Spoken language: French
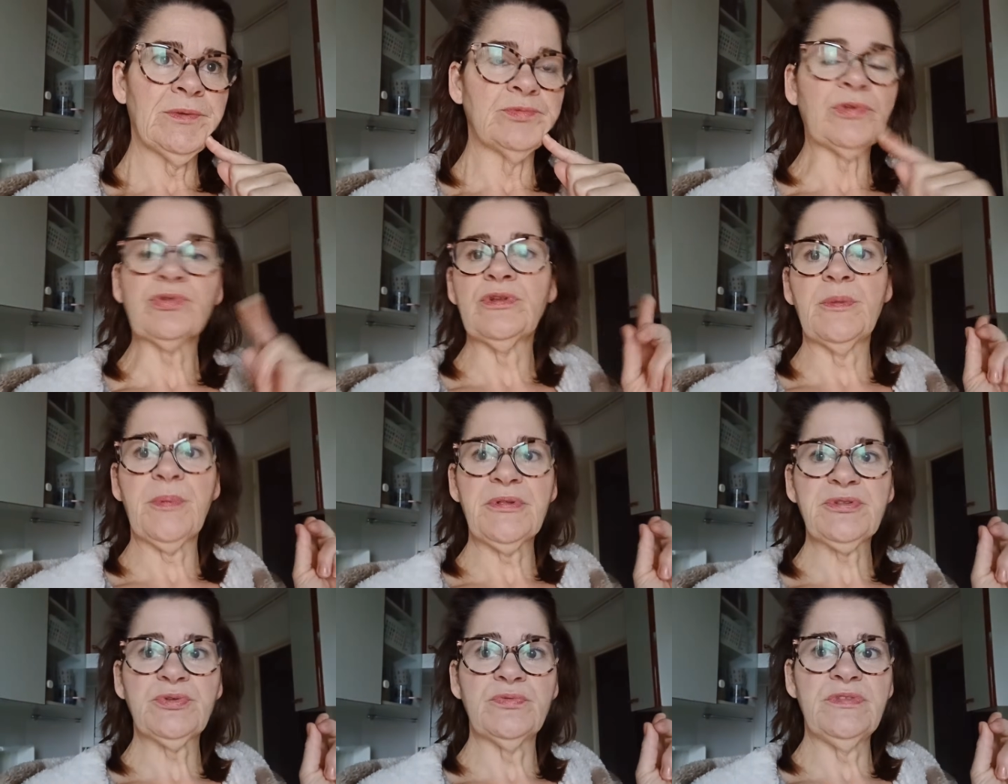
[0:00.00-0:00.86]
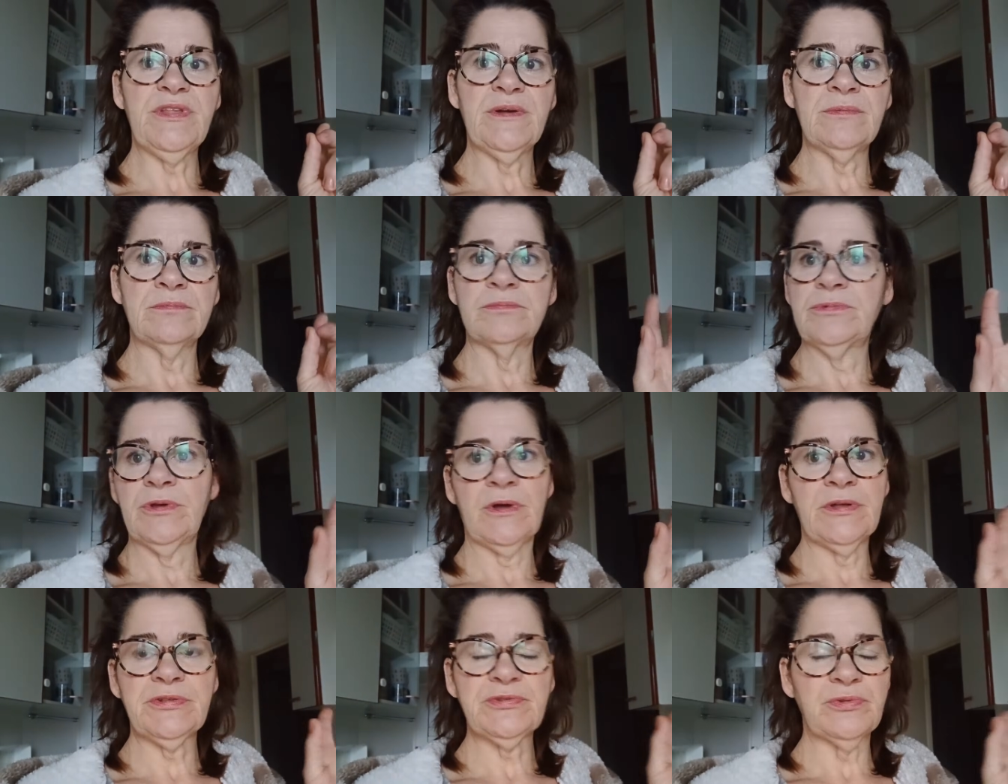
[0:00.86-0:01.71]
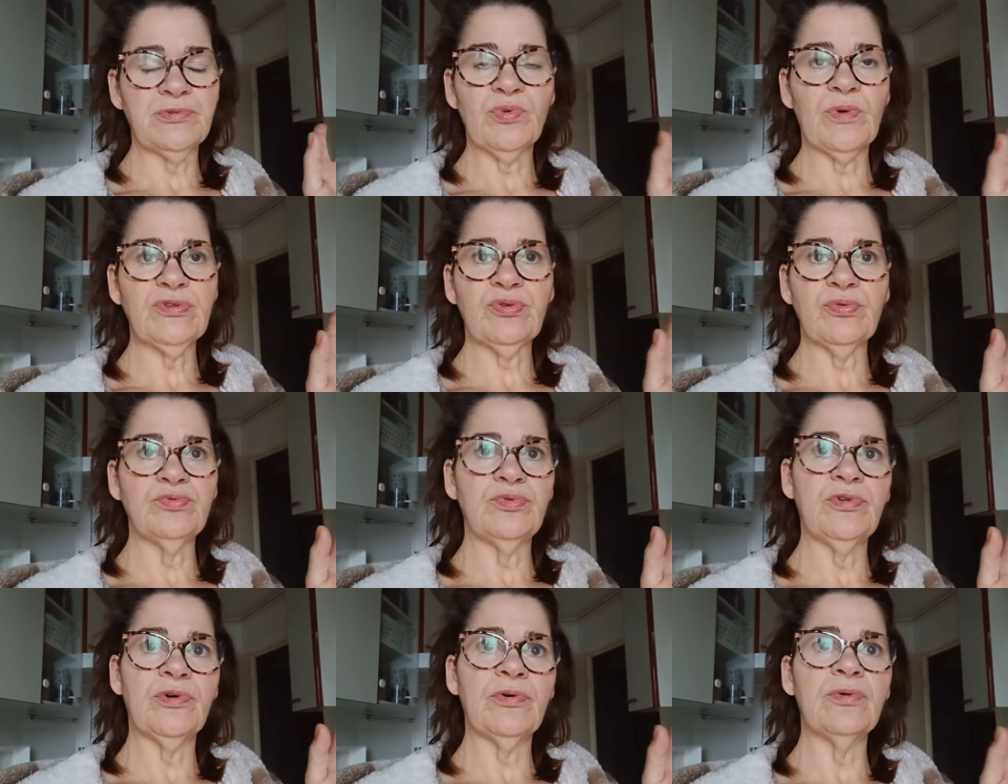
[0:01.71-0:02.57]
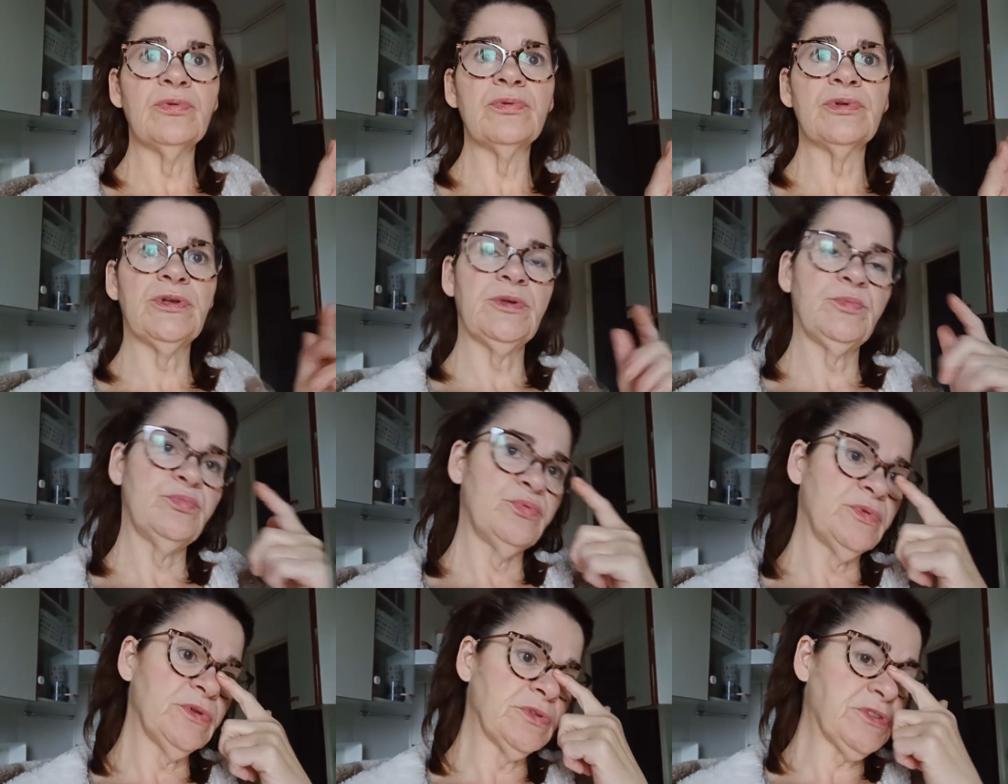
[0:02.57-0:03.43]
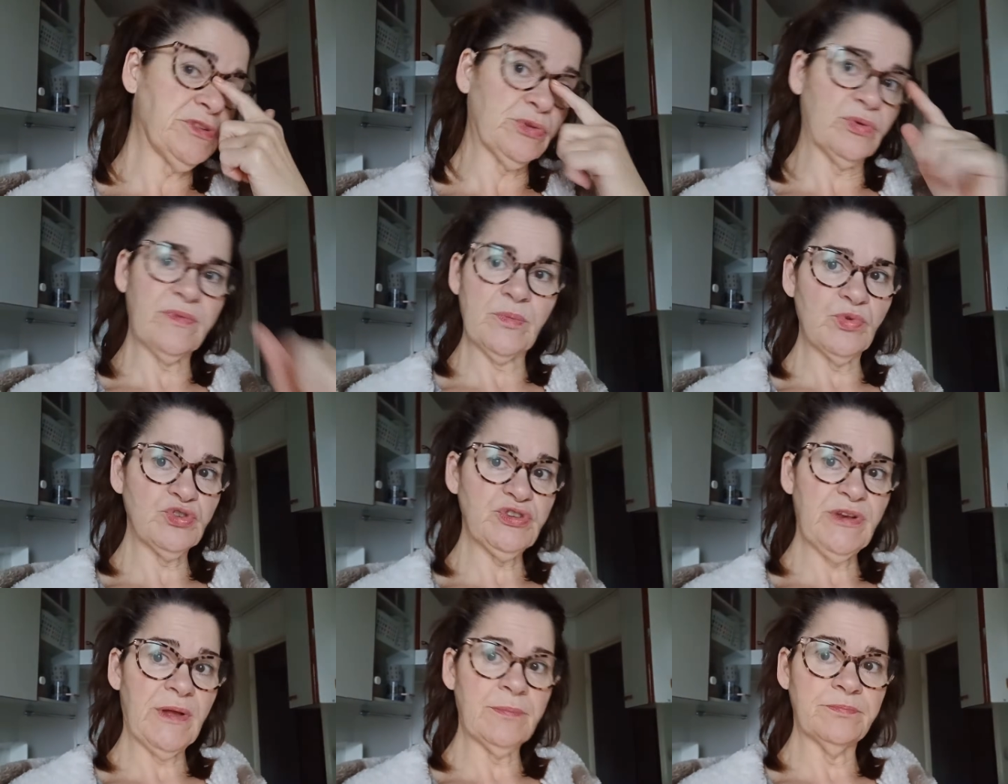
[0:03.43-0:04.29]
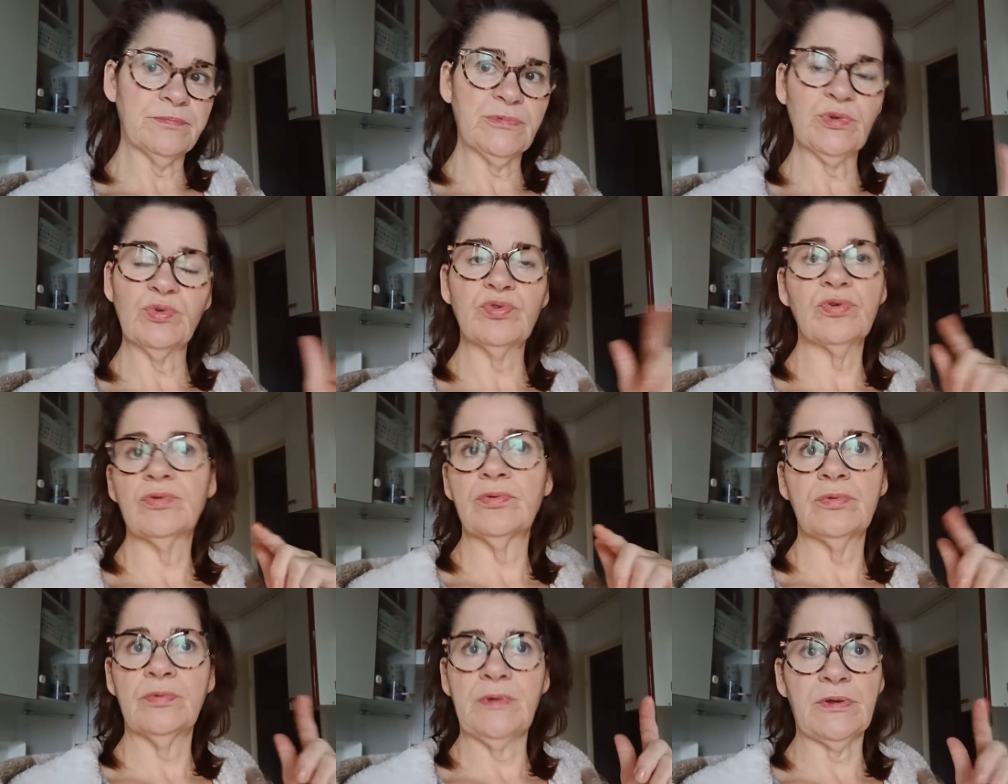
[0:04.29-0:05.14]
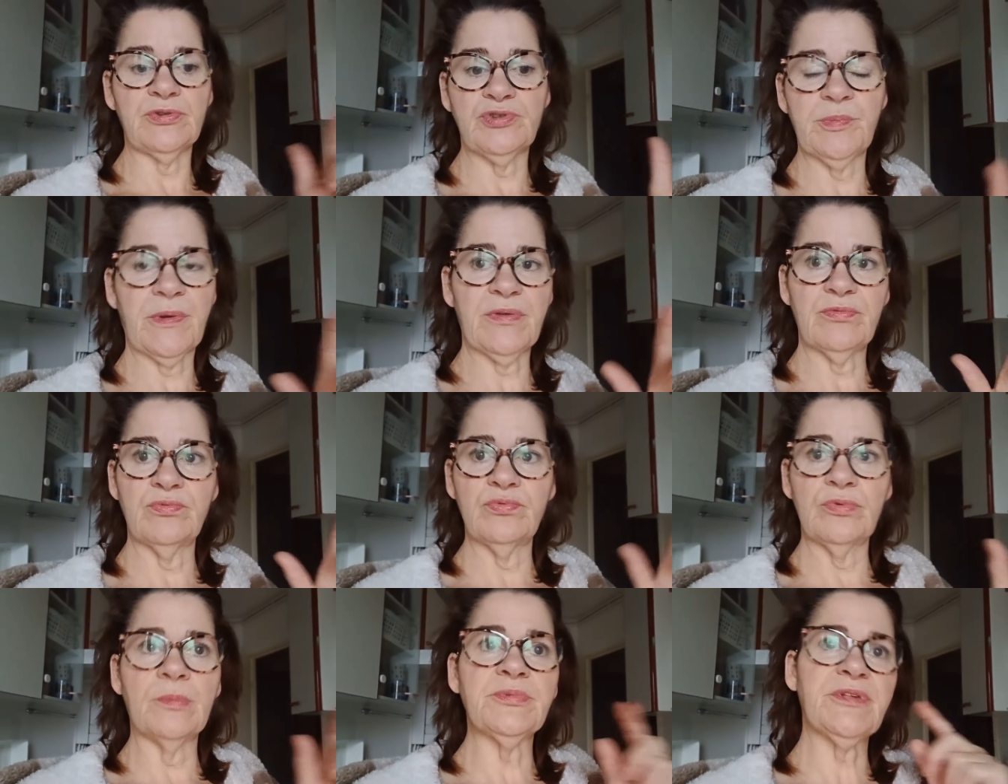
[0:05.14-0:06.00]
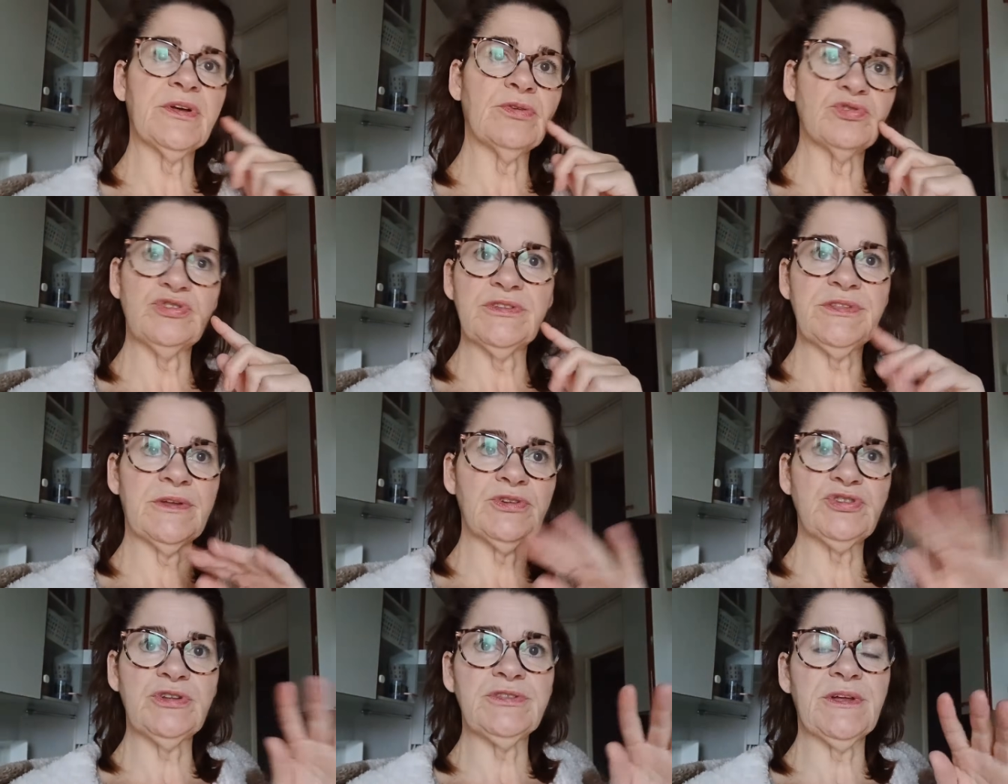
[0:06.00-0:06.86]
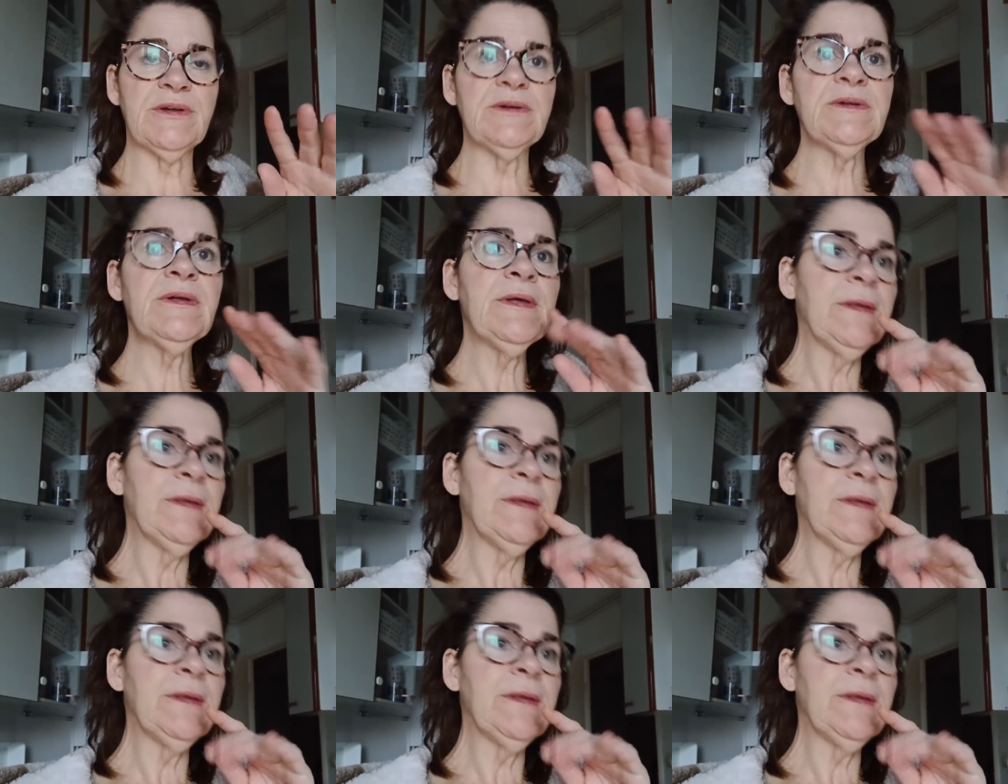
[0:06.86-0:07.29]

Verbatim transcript: toute façon, il est presque vide. Hein. Il reste trois trucs dedans. Et puis, c'est ce qu'on va manger là. Donc euh, voilà, j'ai prévu, comme ça quand je l'éteins, je l'éteins.